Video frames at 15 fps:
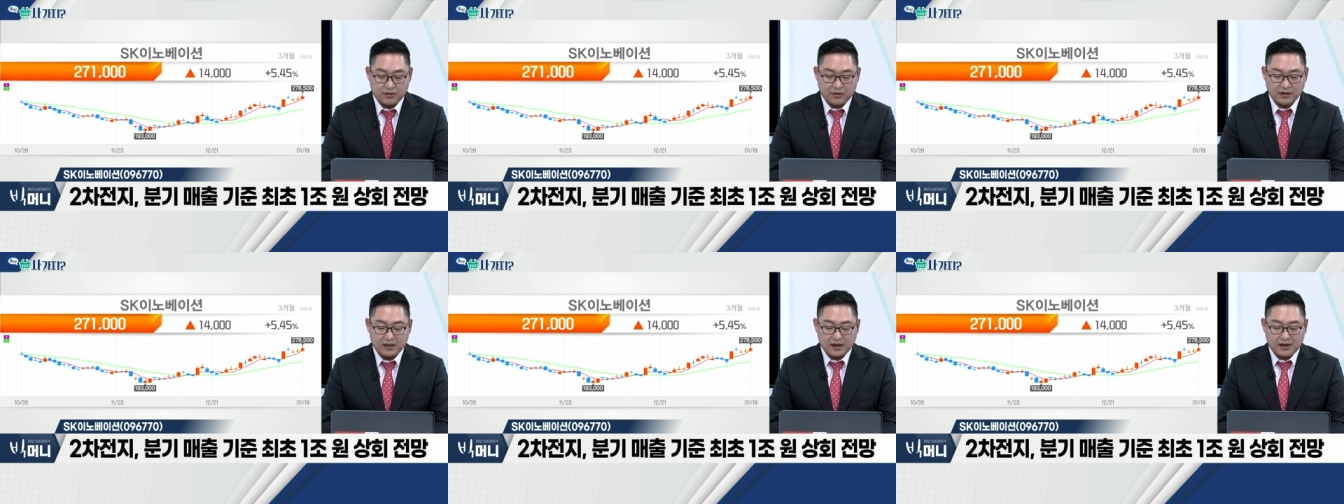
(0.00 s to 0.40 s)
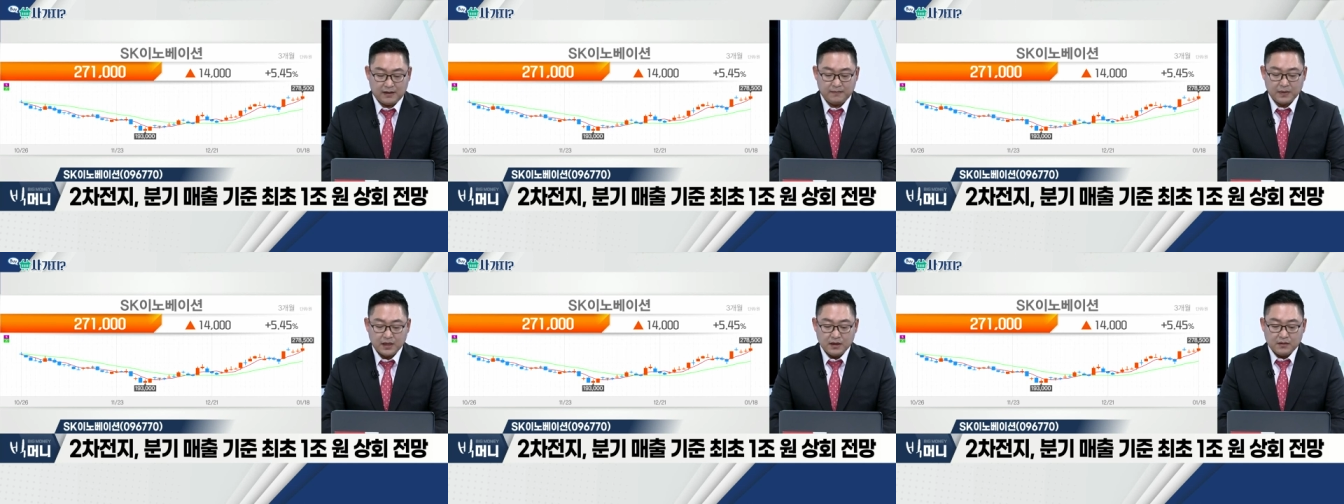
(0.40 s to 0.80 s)

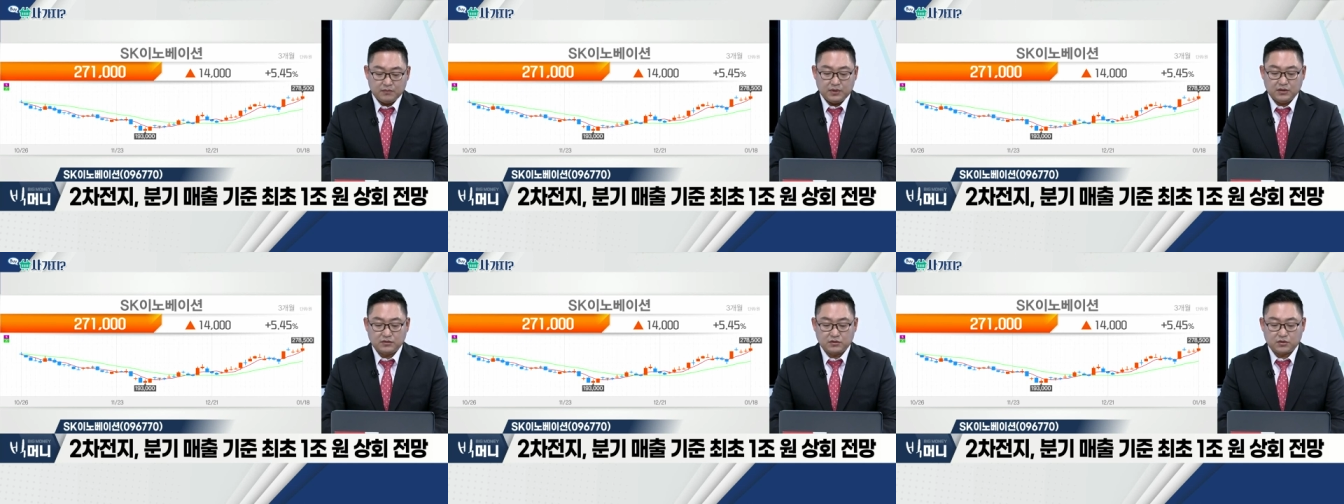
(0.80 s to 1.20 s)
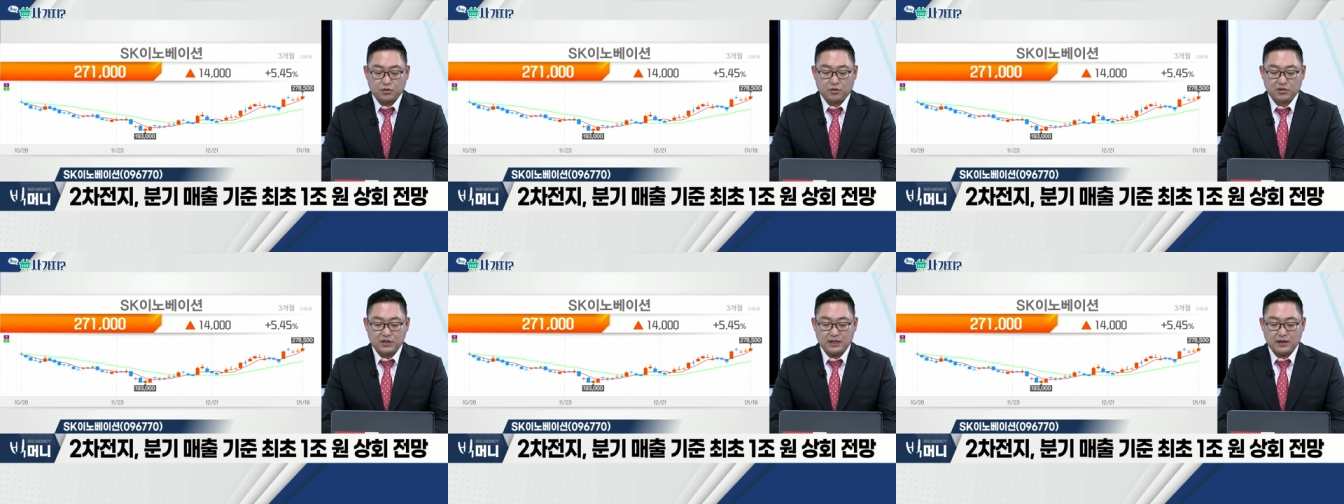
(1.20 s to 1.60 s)
거기다가 미국
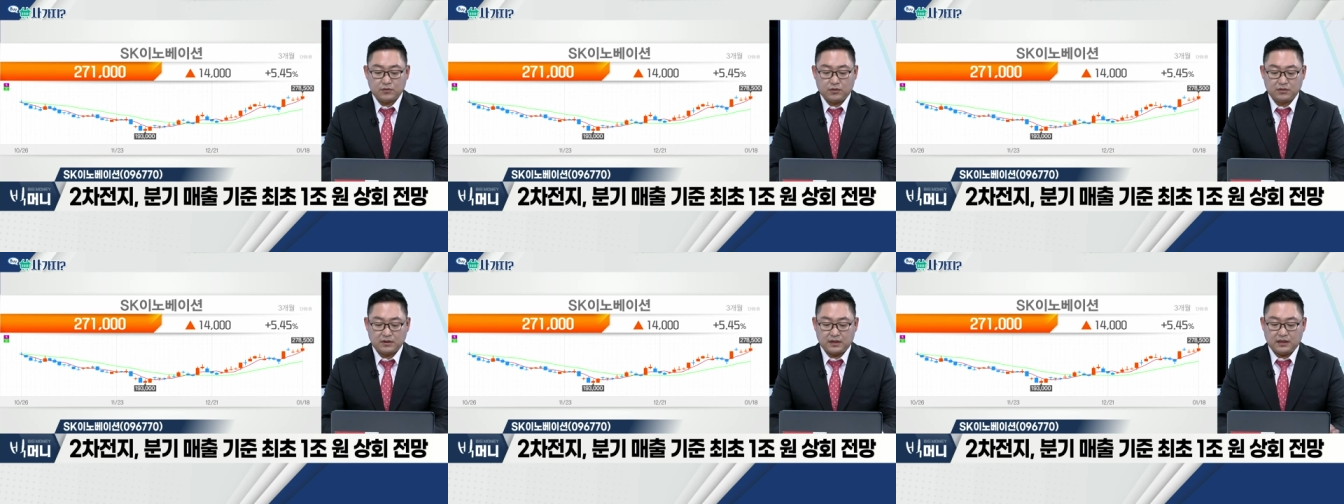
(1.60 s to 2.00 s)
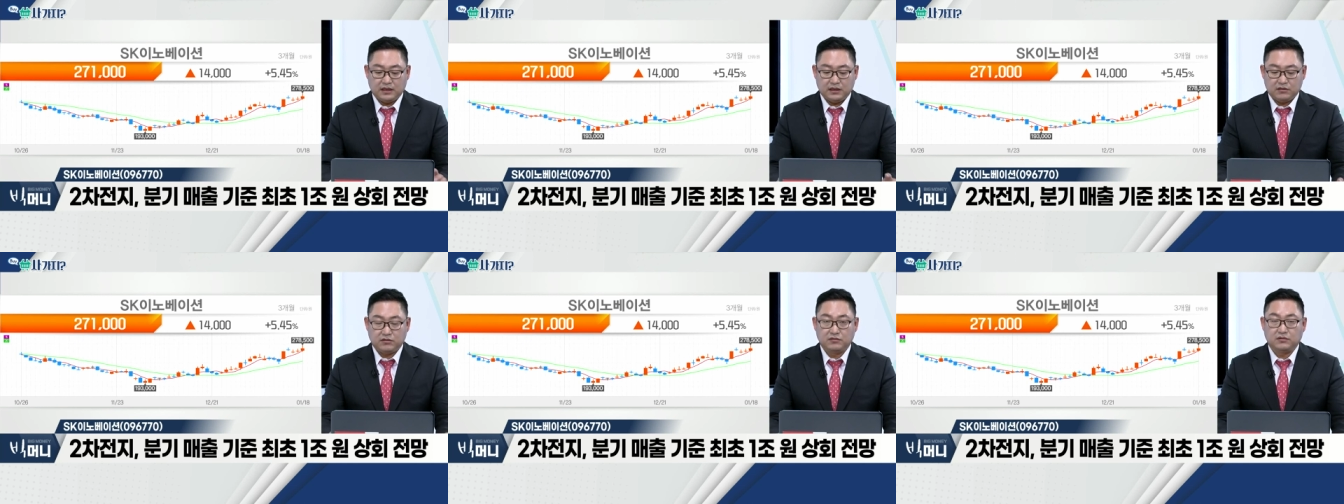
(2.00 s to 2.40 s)
조지아 공대
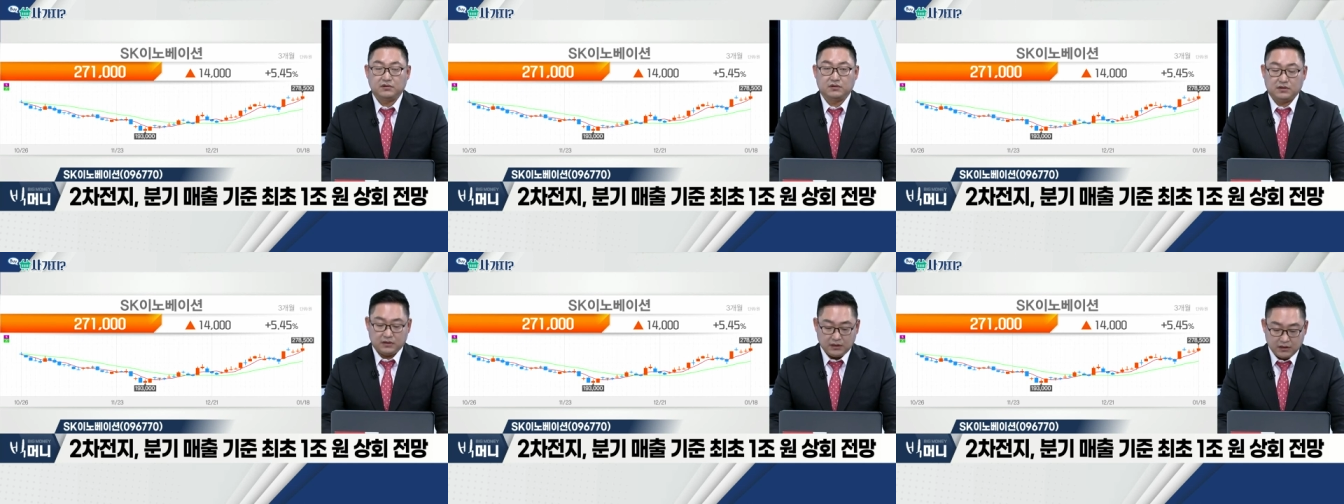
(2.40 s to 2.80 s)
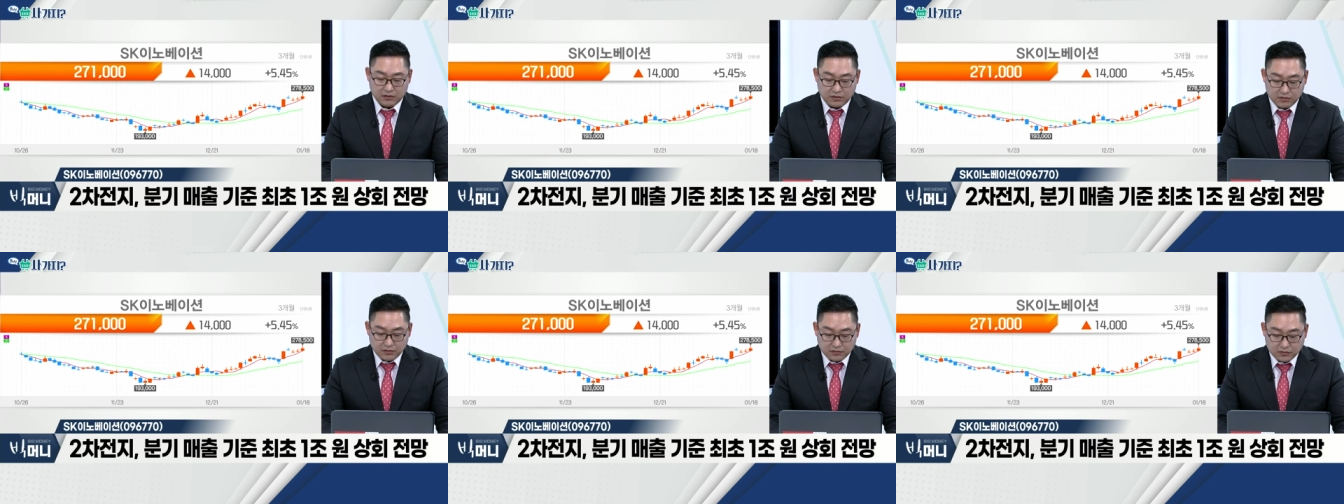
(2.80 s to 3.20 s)
이수
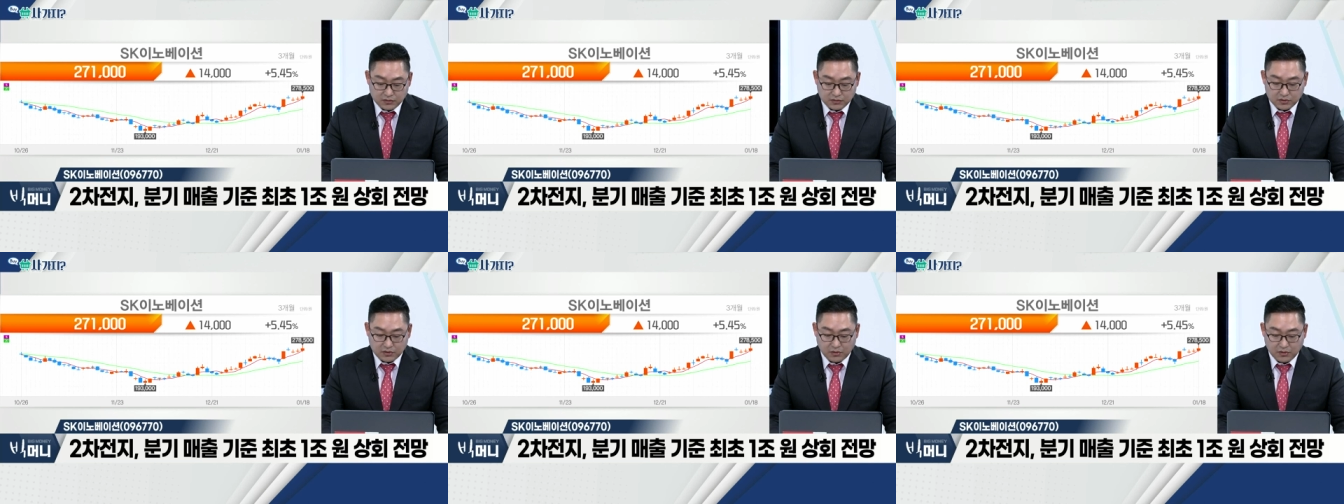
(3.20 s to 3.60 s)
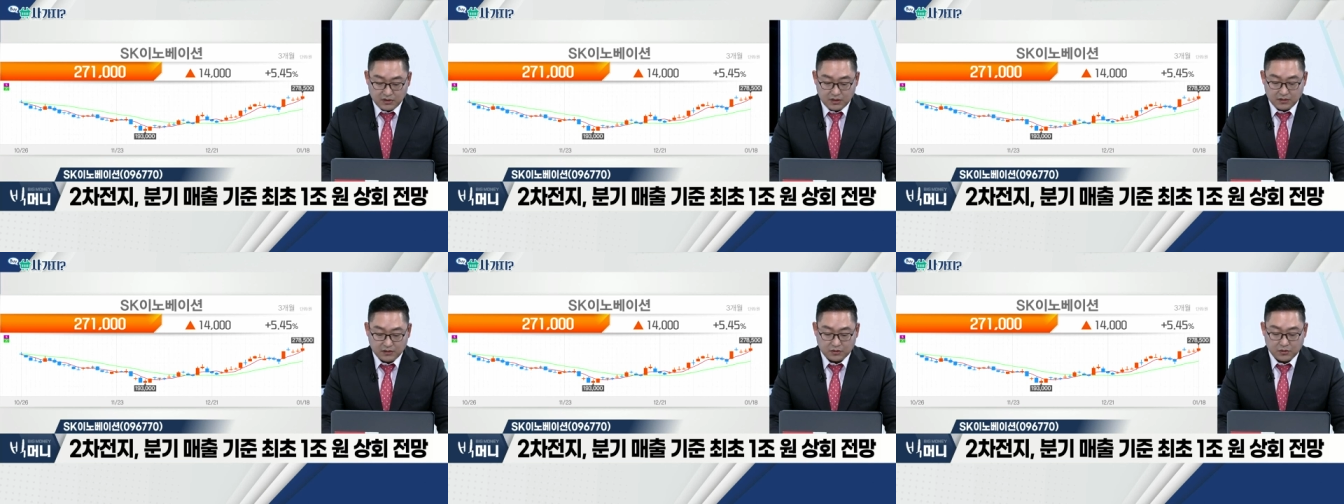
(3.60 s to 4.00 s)
이승우
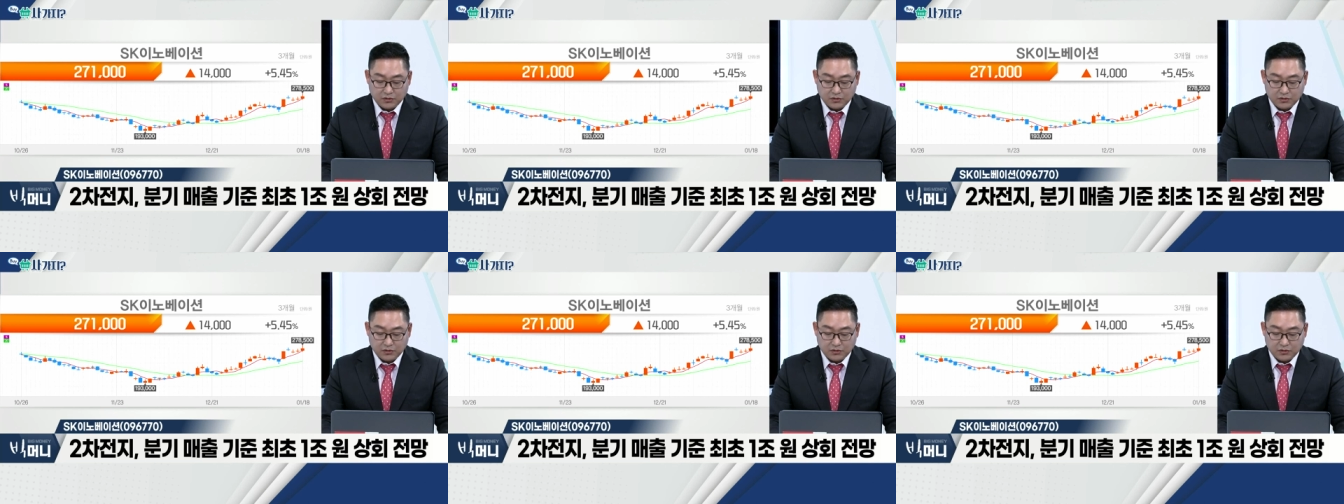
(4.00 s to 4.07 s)
교지,